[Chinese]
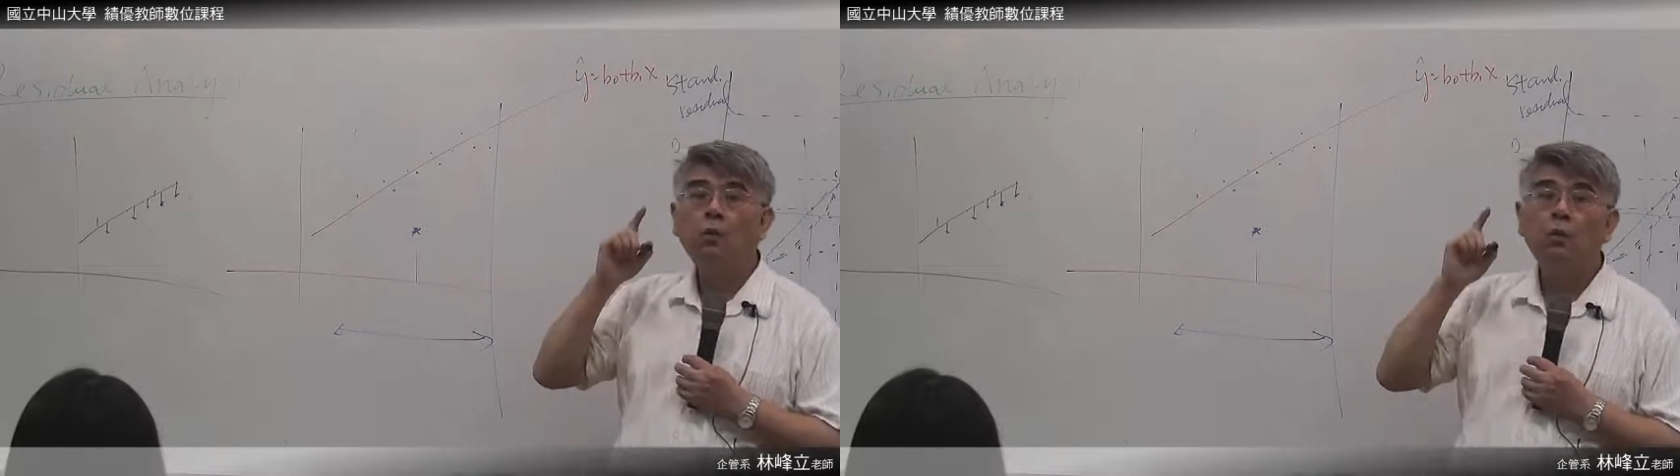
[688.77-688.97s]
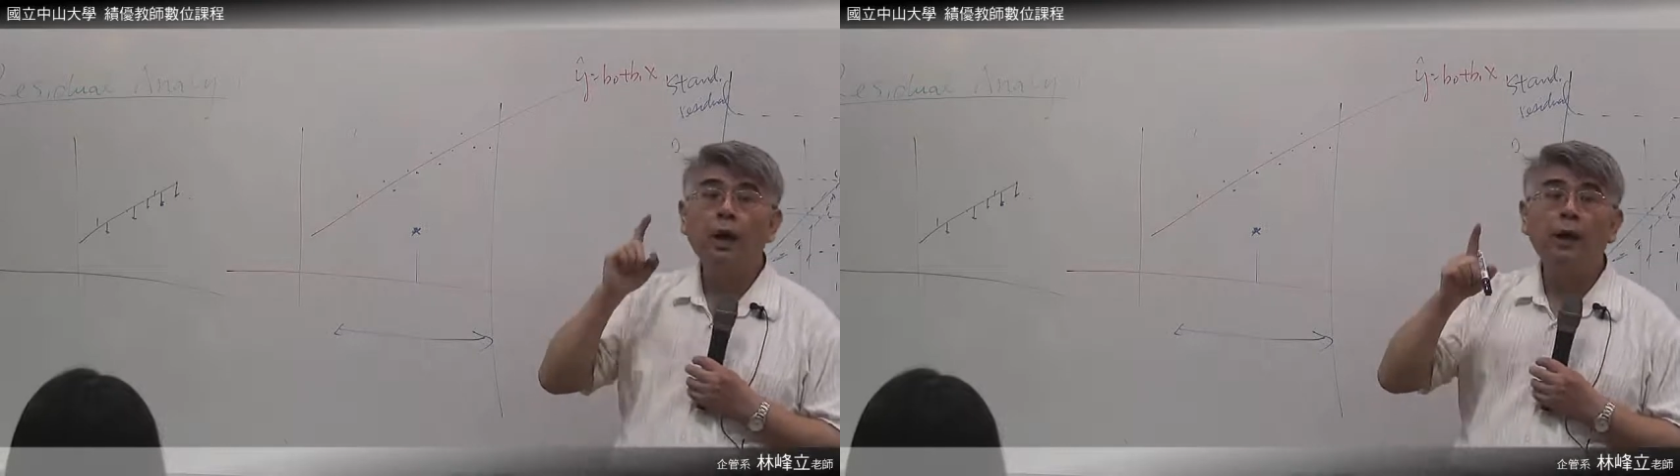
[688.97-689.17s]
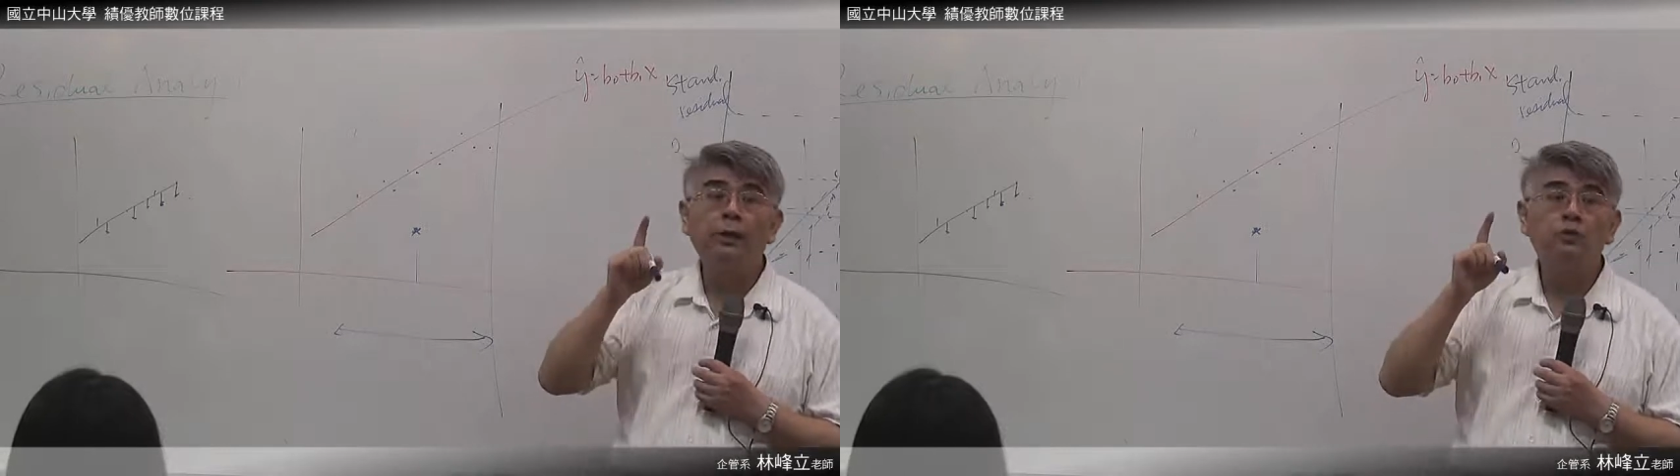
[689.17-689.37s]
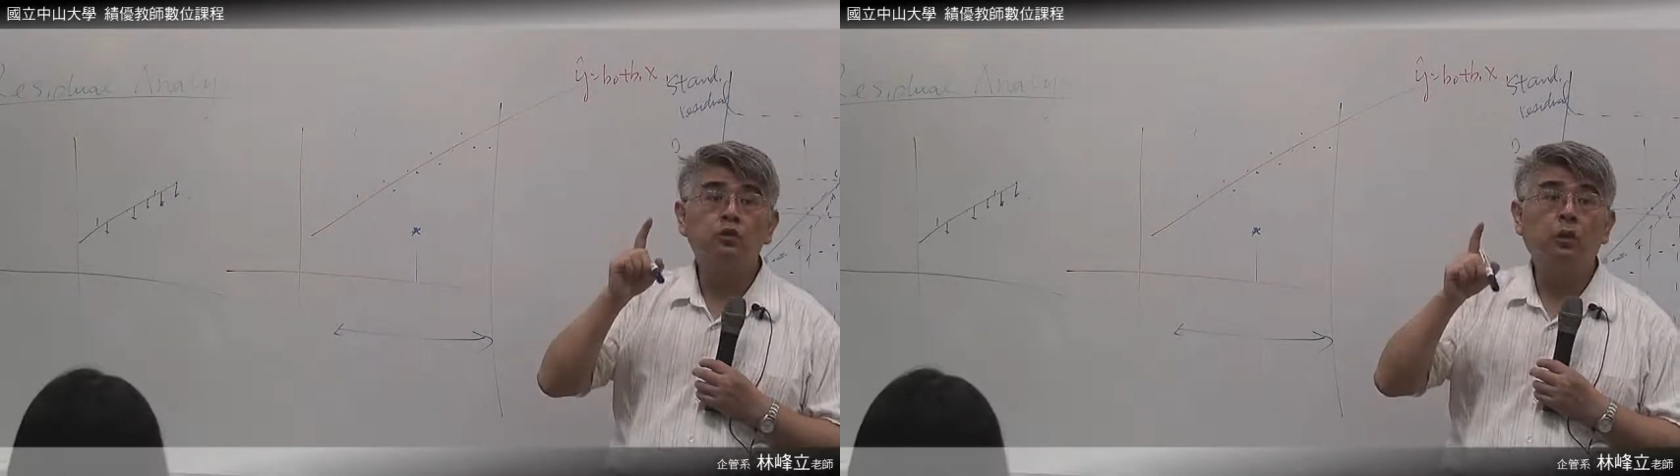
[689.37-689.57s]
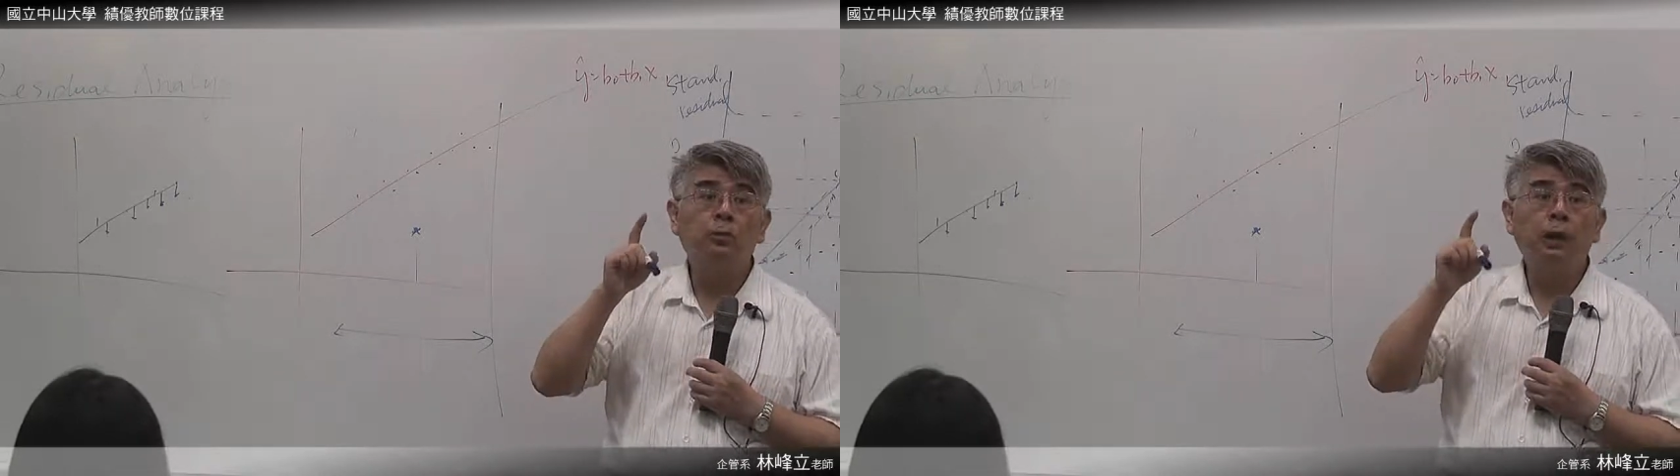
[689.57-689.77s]
y
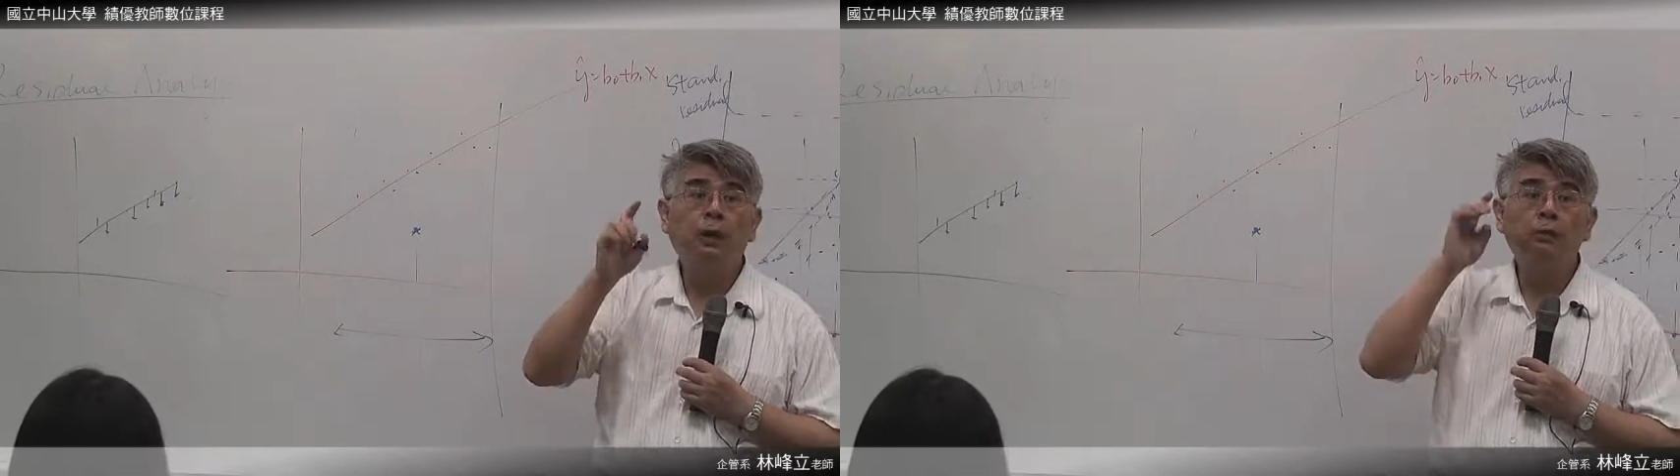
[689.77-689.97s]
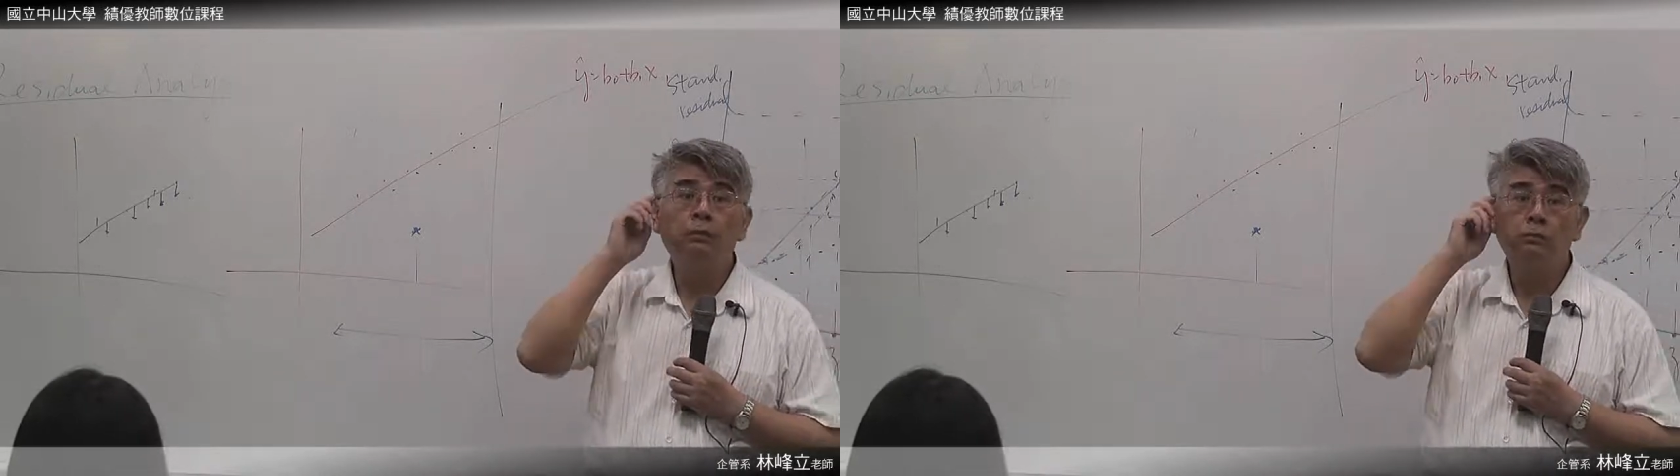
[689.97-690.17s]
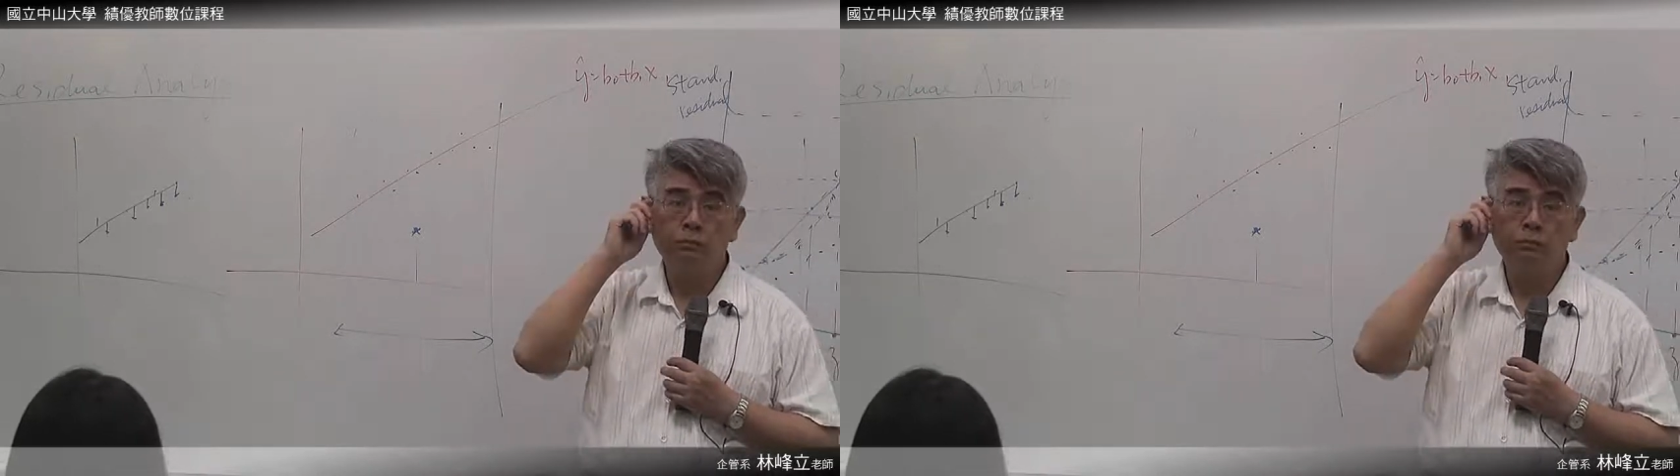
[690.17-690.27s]
坐标